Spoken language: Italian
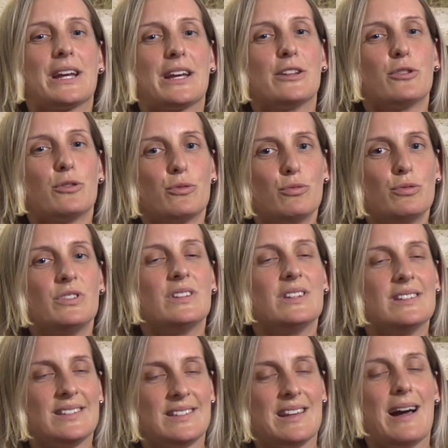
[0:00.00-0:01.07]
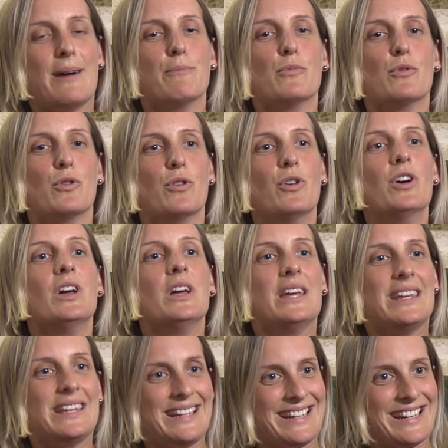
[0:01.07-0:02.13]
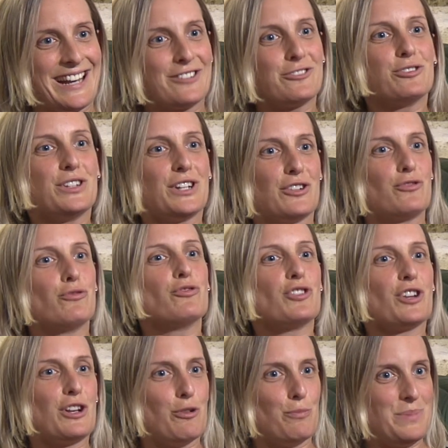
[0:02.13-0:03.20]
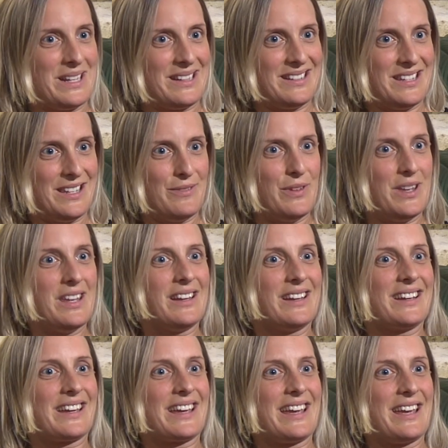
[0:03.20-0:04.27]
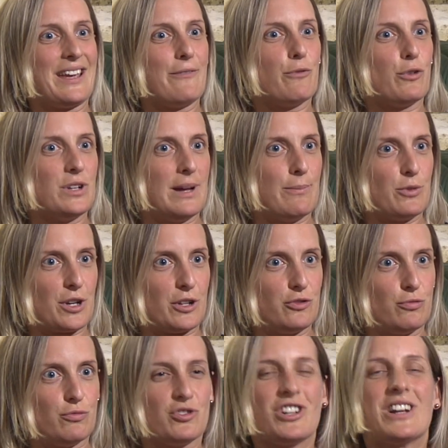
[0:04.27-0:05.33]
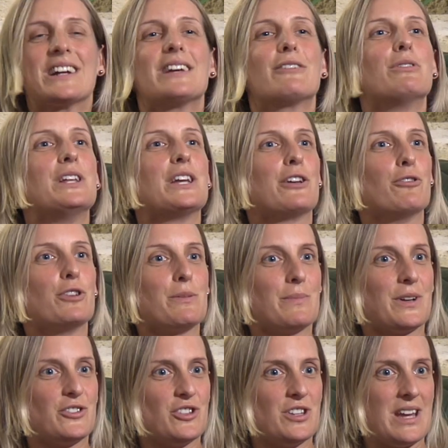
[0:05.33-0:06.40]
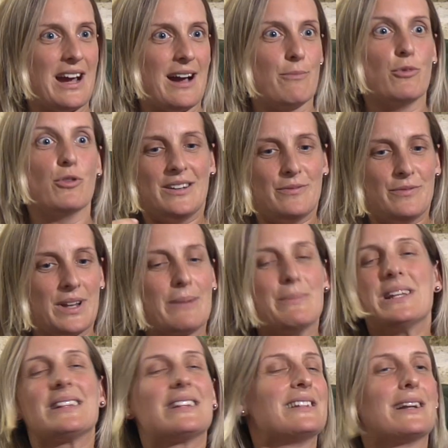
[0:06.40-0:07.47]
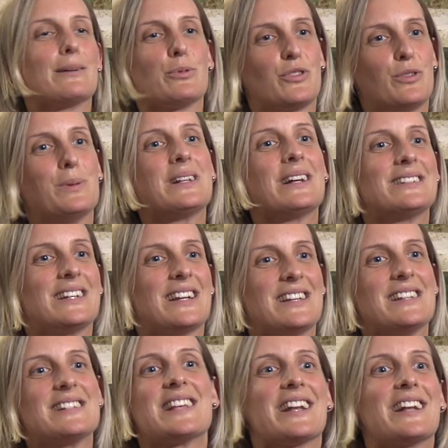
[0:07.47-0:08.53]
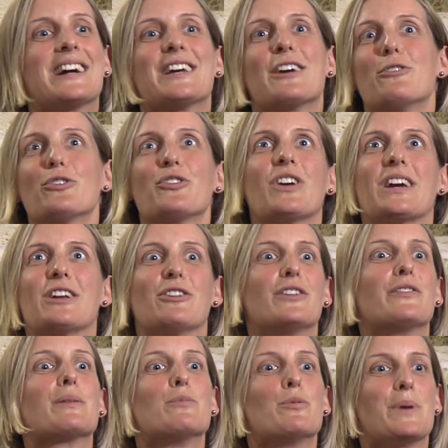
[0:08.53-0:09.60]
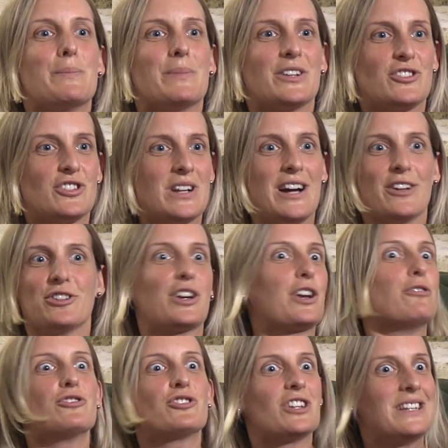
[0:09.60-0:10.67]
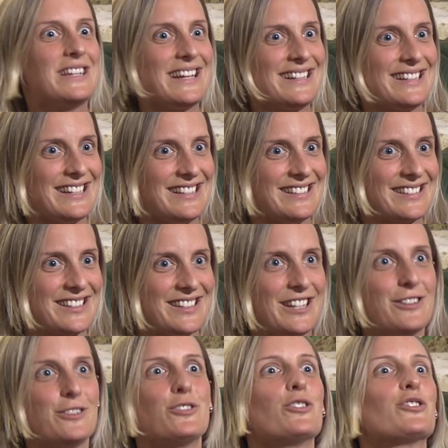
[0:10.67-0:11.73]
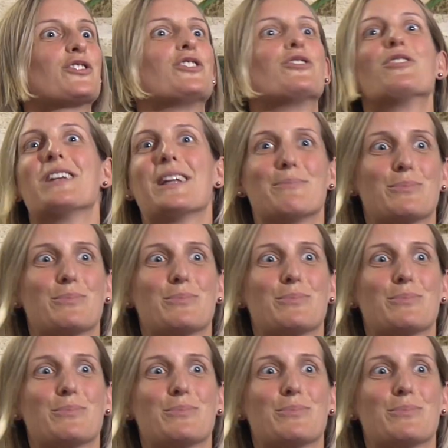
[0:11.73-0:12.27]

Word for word: che tutti siamo in grado di raggiungere gli obiettivi che vogliamo raggiungere, anche quelli che non immaginiamo, veramente nella possibilità di realizzare anche cose che non avremmo mai immaginato e che non c'è niente di scritto se non la